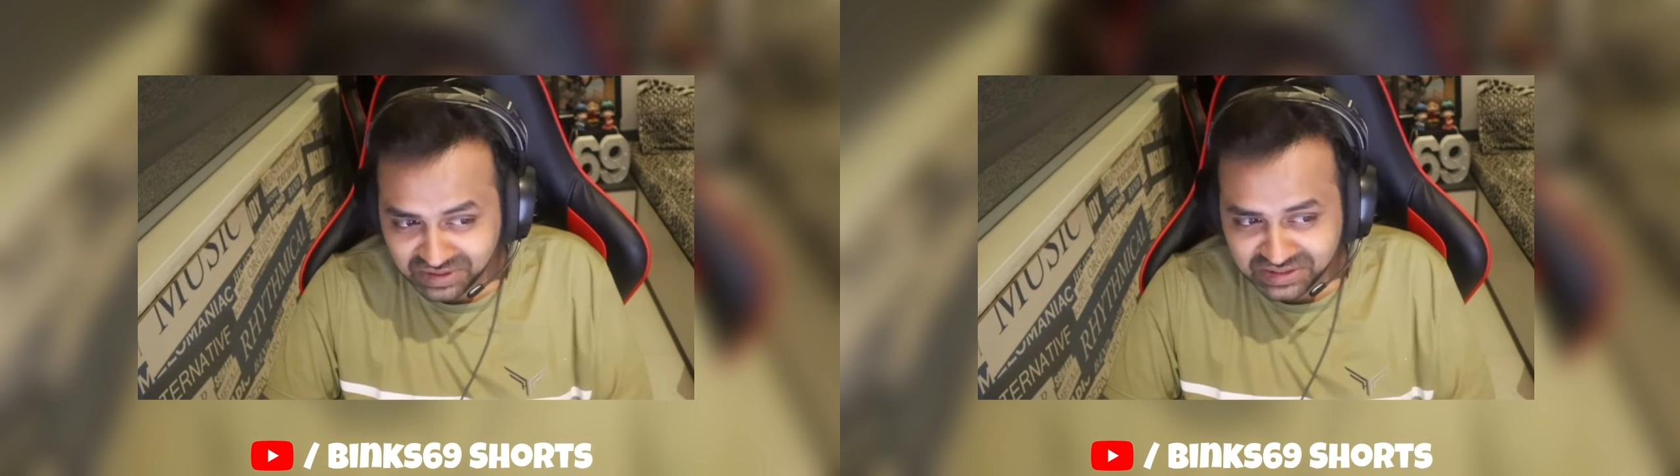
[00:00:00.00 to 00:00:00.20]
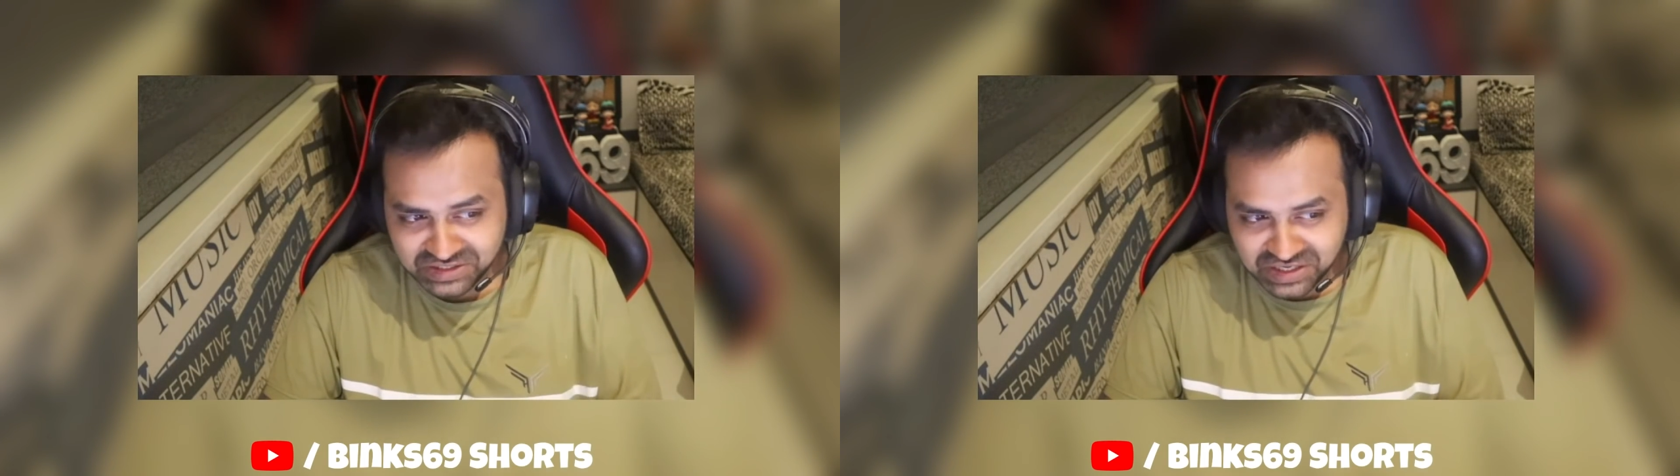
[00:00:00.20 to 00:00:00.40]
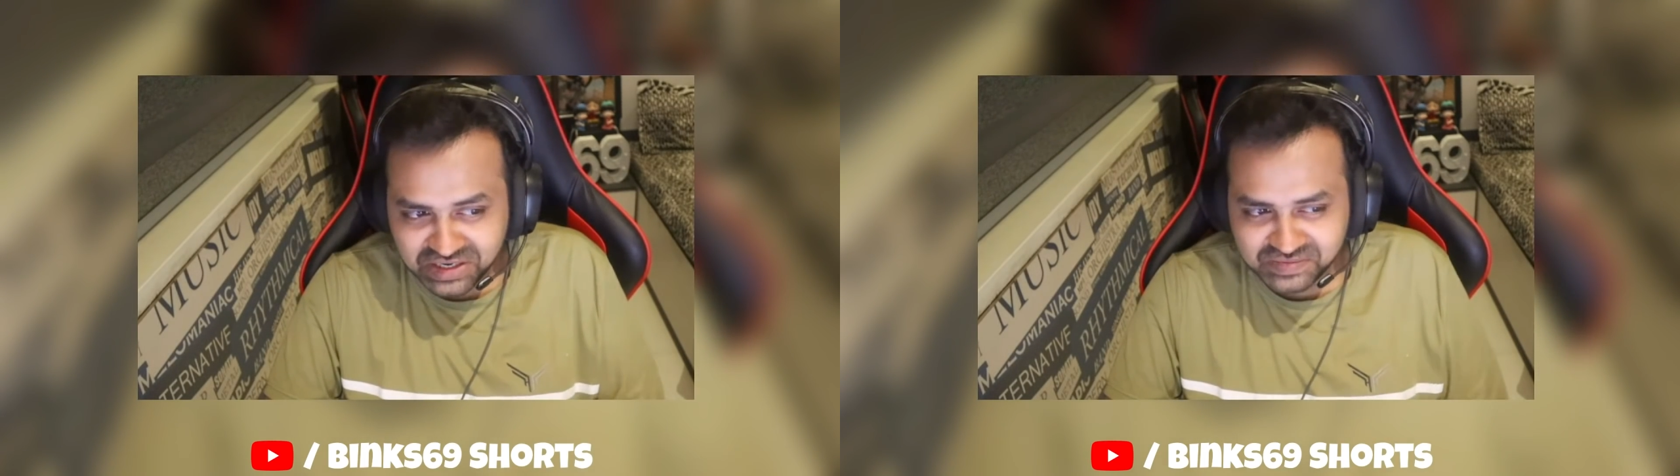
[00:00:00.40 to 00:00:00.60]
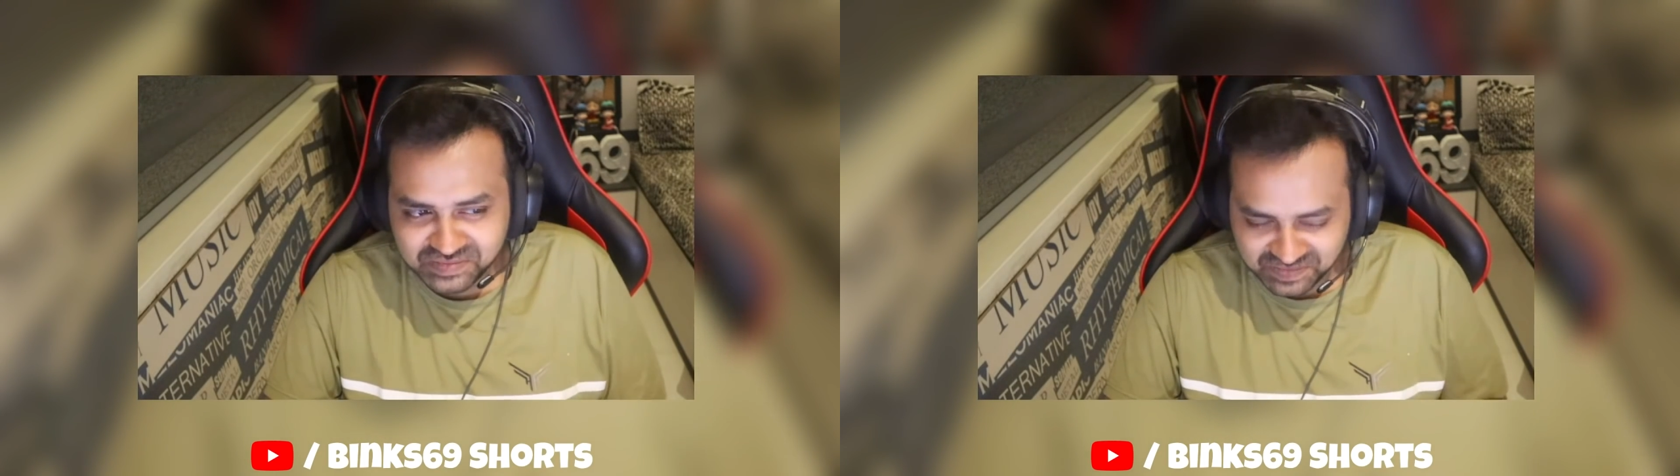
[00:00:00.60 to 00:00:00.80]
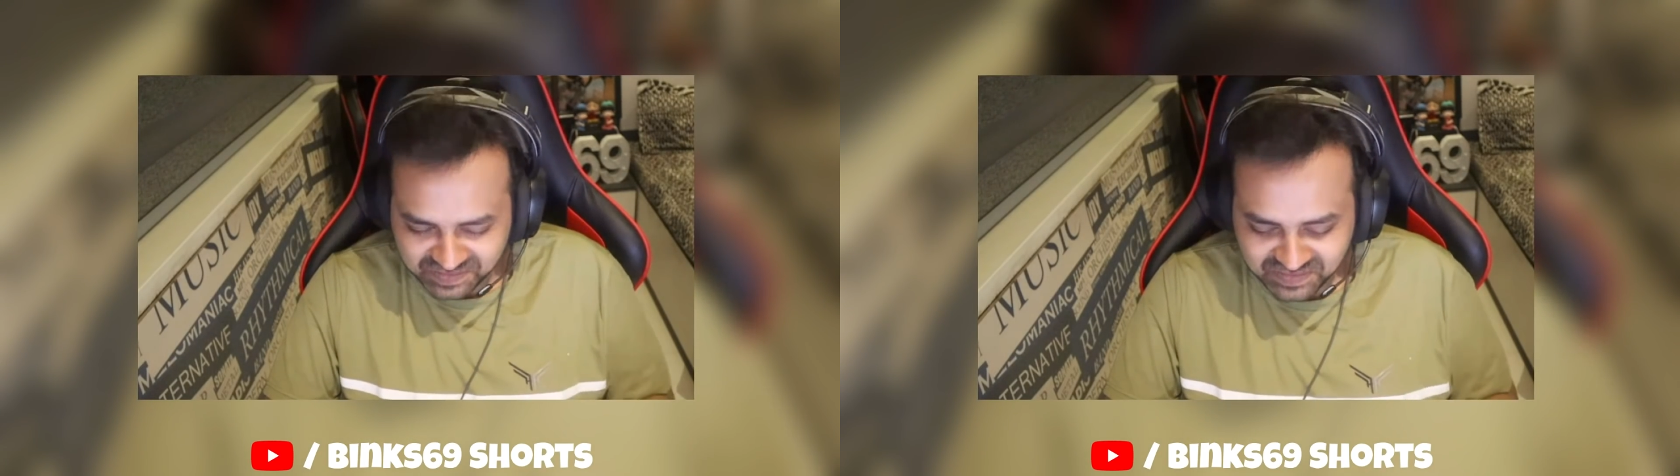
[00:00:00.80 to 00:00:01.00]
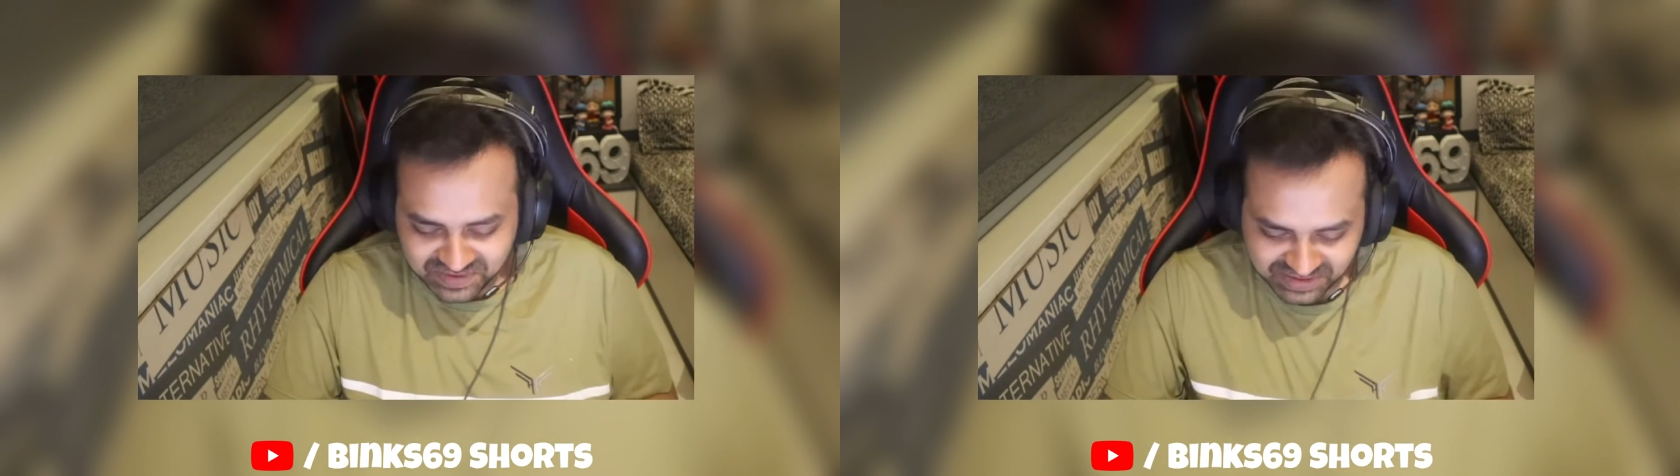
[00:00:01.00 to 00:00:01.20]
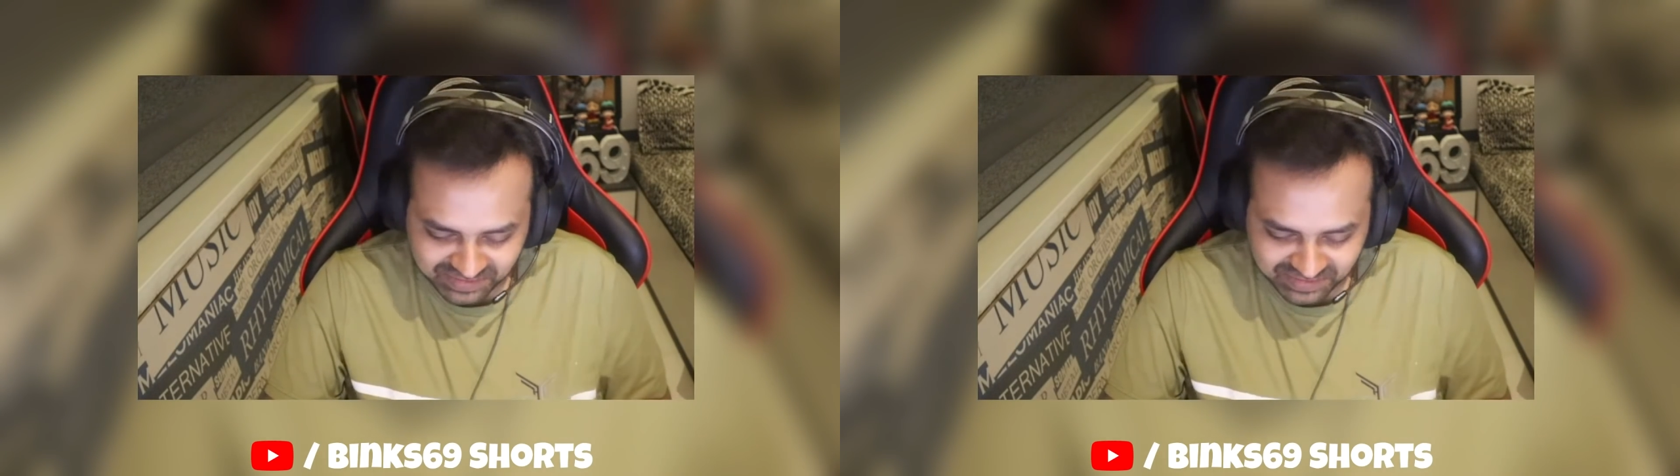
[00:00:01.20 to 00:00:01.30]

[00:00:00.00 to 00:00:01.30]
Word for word: स्टिल समझ